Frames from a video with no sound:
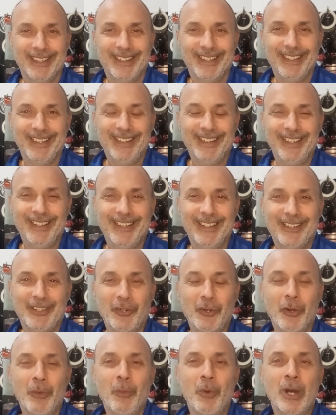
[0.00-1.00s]

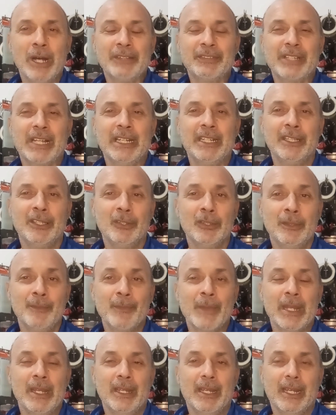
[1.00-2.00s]
eh, cómo ha
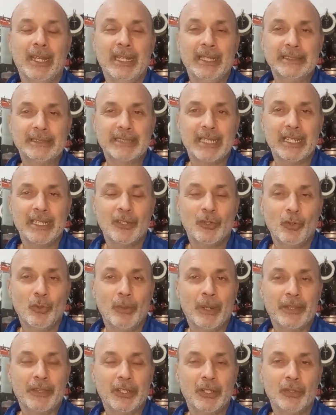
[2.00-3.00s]
salido esta
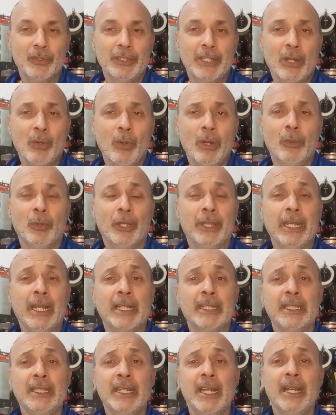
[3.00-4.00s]
incubación de huevos de
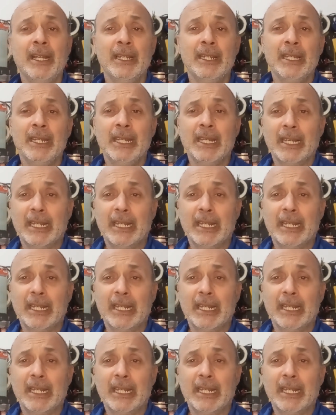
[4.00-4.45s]
gallina